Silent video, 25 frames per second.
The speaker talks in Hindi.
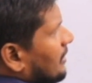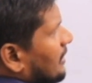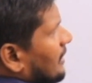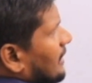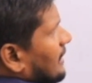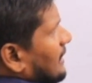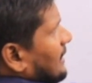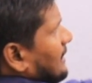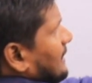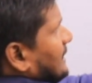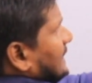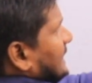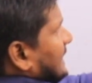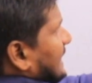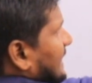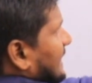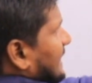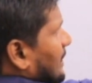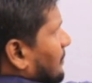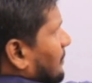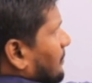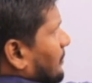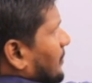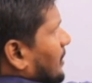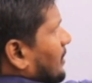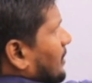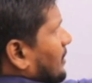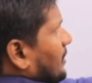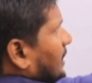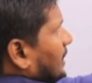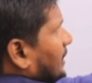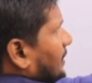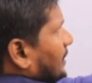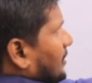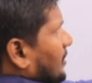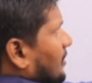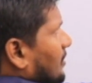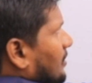तीन नंबर कट
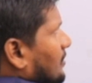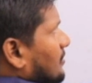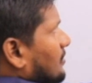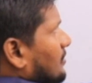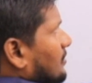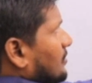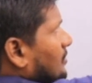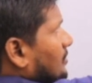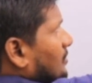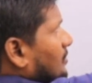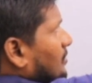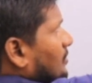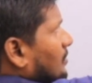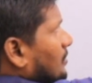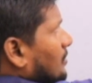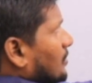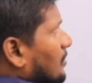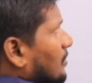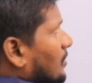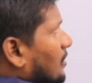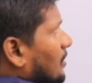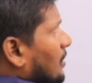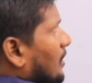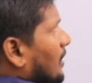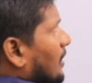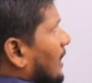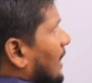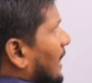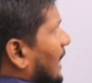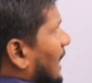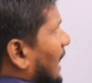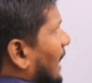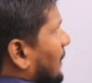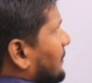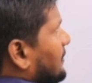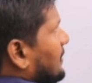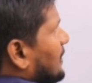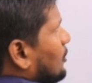अब ये
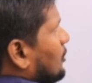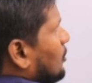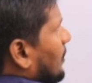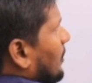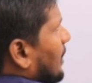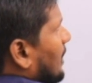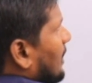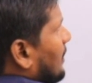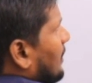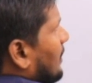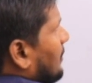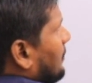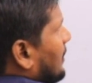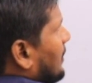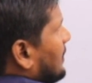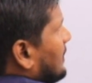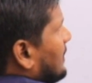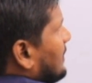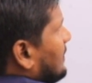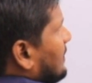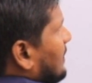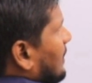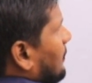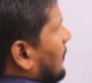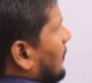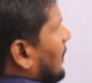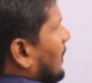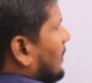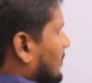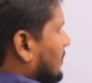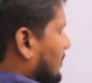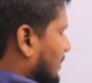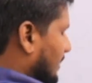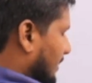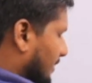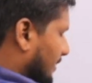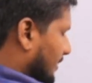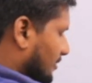तुम्हारा नंबर किसके पास है
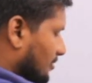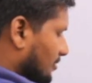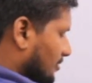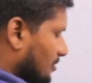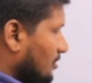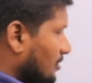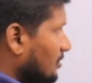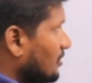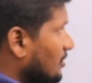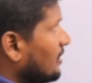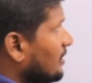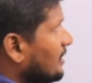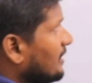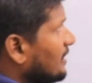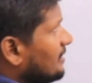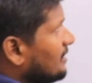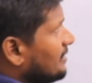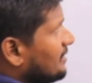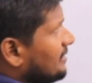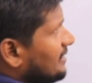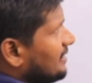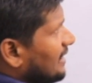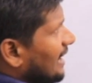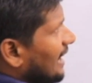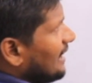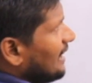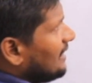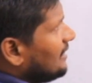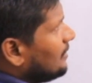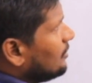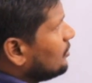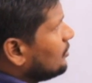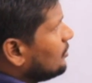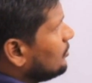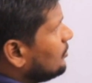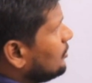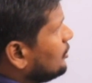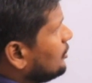चाल
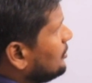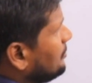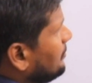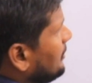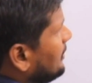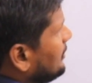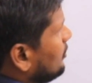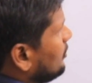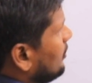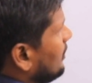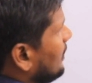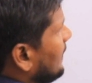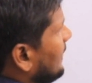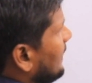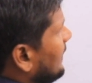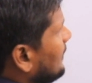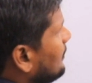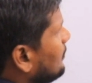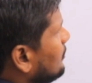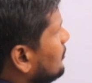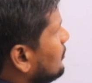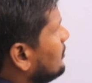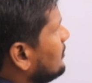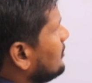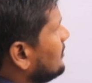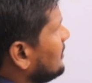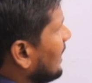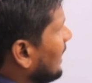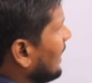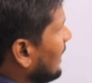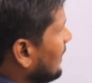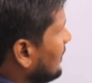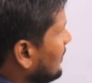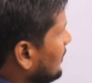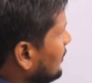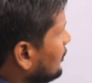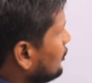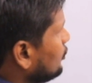इसमें जो है
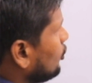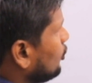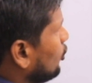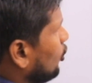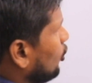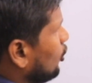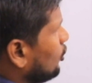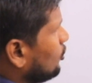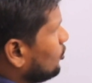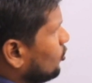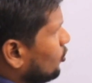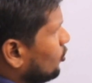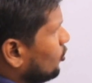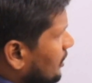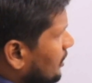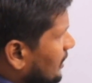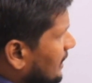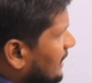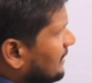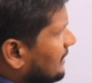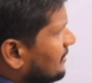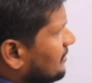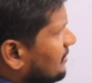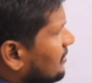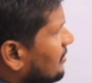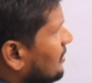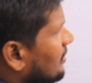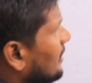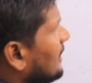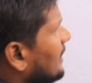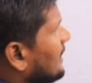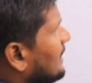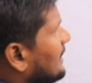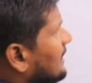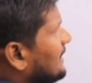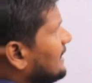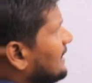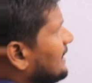चालीस और उन्नीस
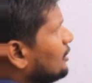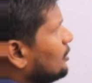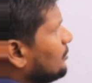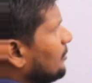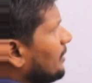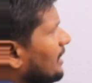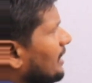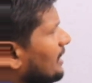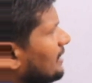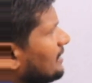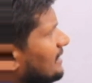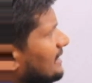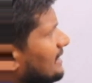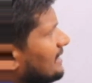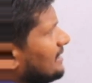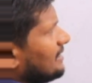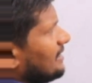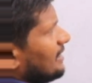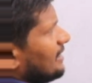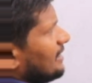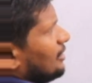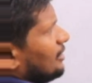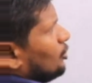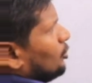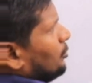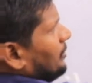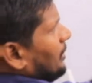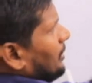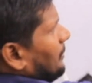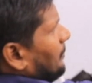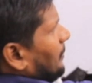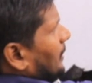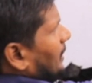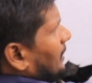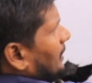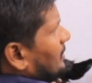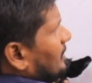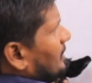ये तुम्हारा किसके क्यूब के पास
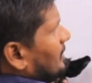है